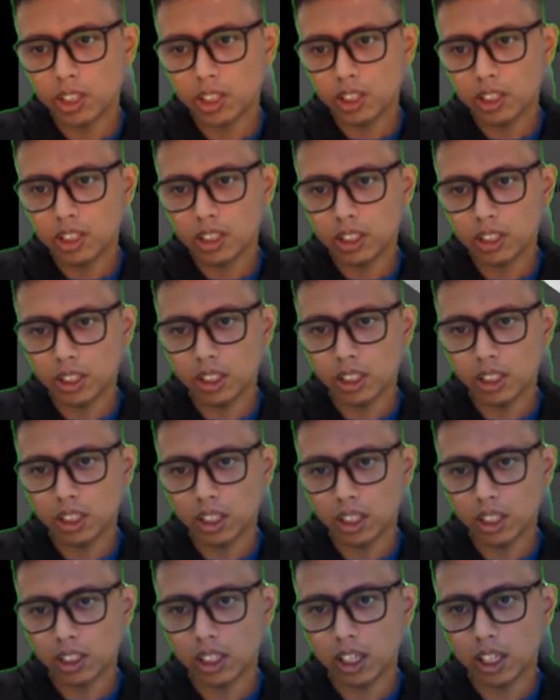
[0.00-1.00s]
di
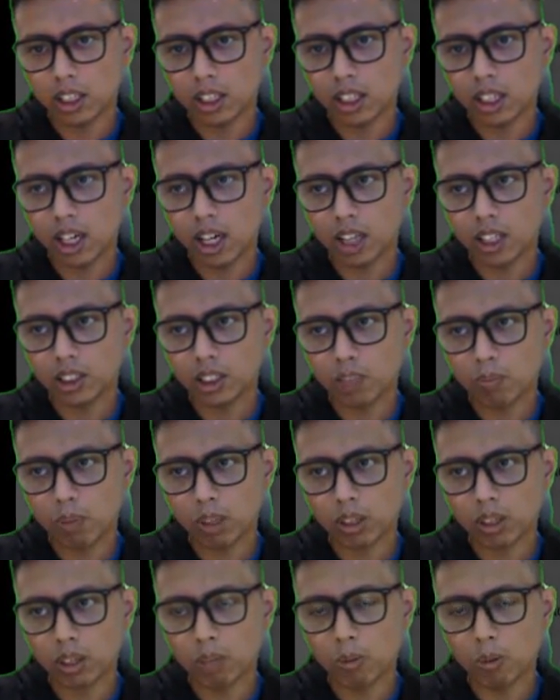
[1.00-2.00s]
sini ini adalah hasil
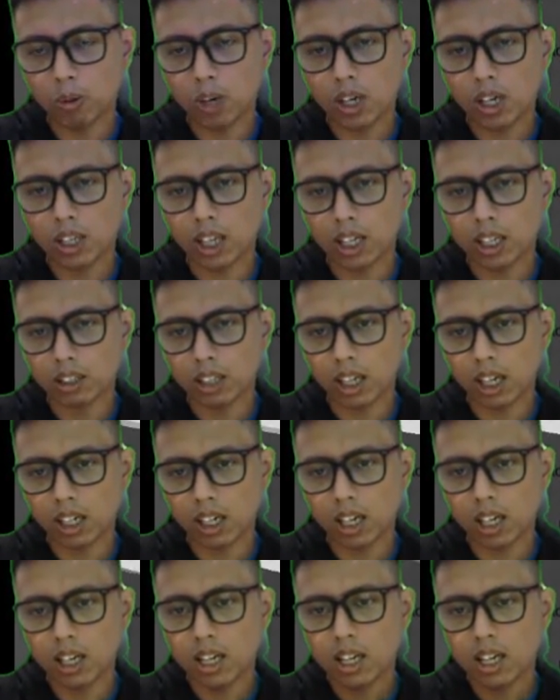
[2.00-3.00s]
pertemuan
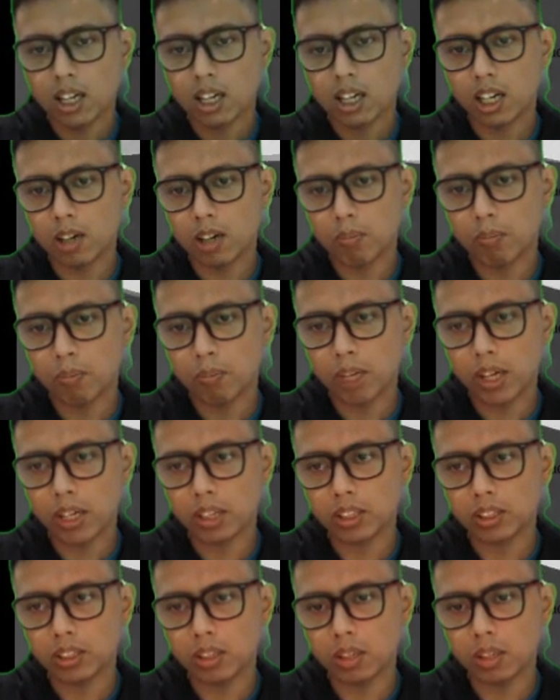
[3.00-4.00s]
antara
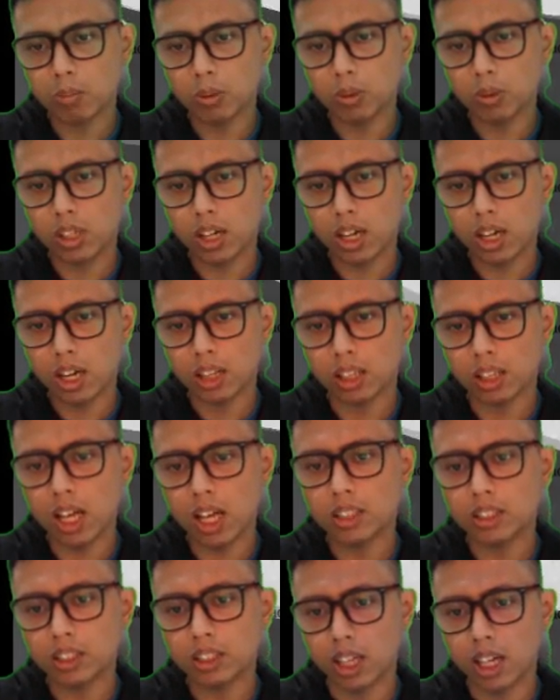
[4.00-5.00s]
lempeng samudra
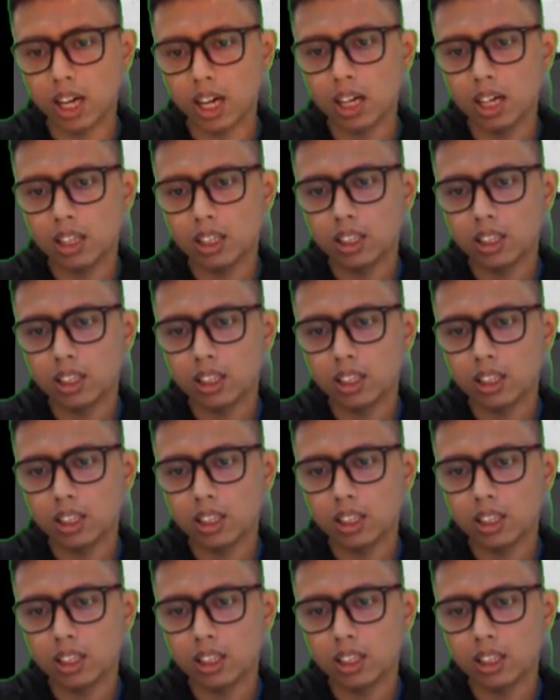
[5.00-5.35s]
Nazca